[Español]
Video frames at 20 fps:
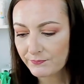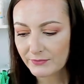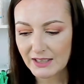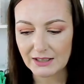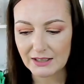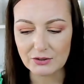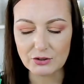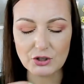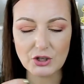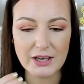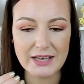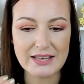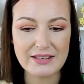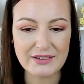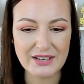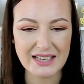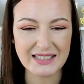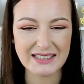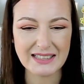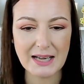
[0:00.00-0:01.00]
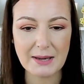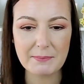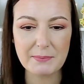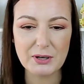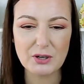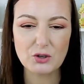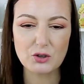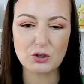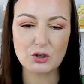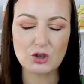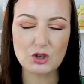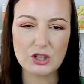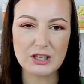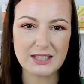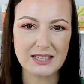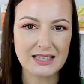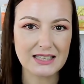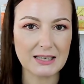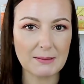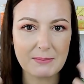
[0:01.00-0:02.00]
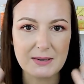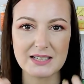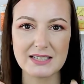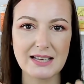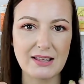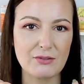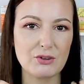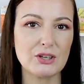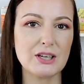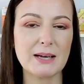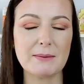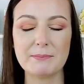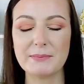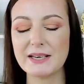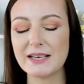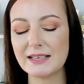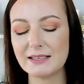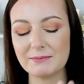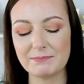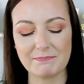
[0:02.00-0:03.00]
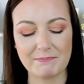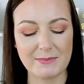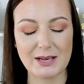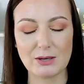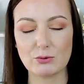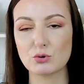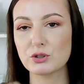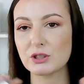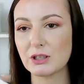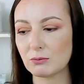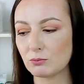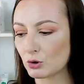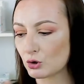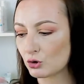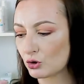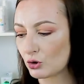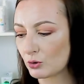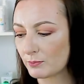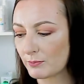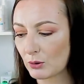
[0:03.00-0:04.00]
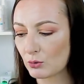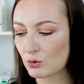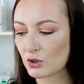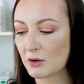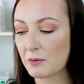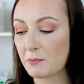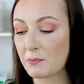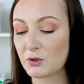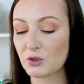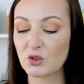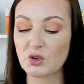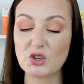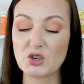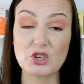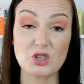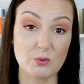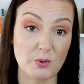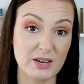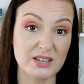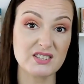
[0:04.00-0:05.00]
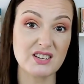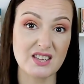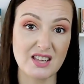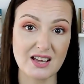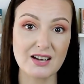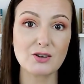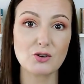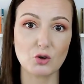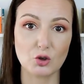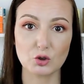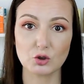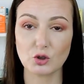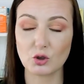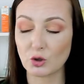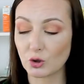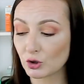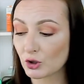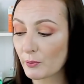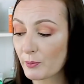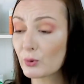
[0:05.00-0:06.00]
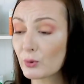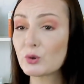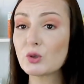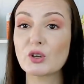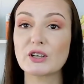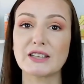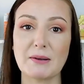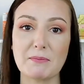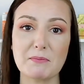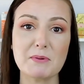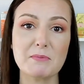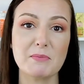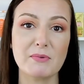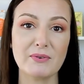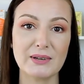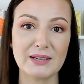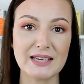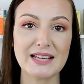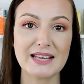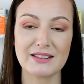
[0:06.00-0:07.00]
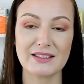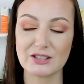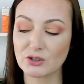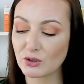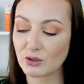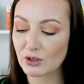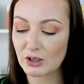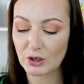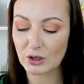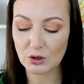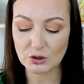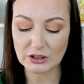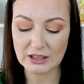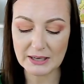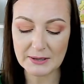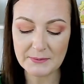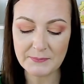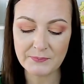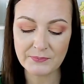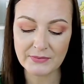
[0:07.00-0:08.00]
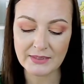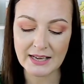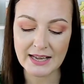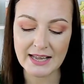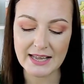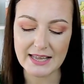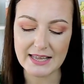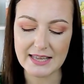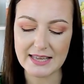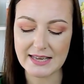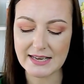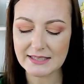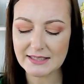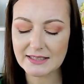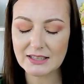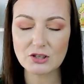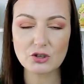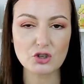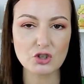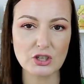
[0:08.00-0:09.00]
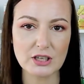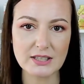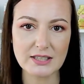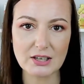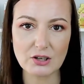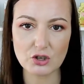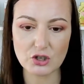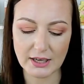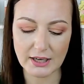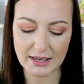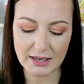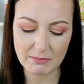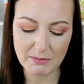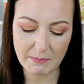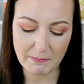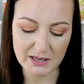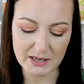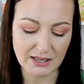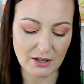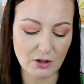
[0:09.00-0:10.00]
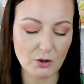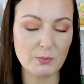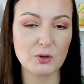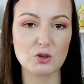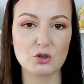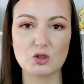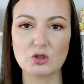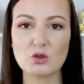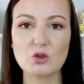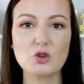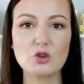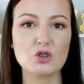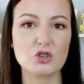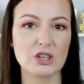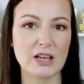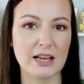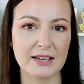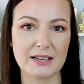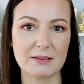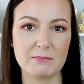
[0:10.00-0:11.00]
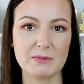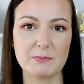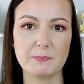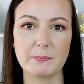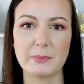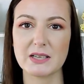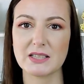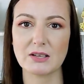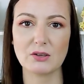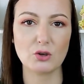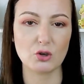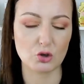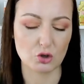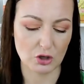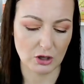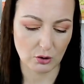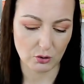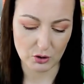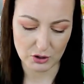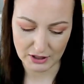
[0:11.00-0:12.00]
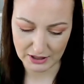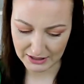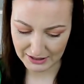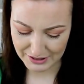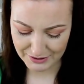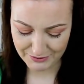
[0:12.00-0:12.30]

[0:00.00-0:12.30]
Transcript: hidrata, pero no se siente pesado en la piel, me gusta un montón, me gusta un montón. Y os voy a enseñar otro, otro producto que también me venía dentro del lote, y este no sé si lo saqué el mes pasado, pero si no lo saqué el mes pasado, lo saco este.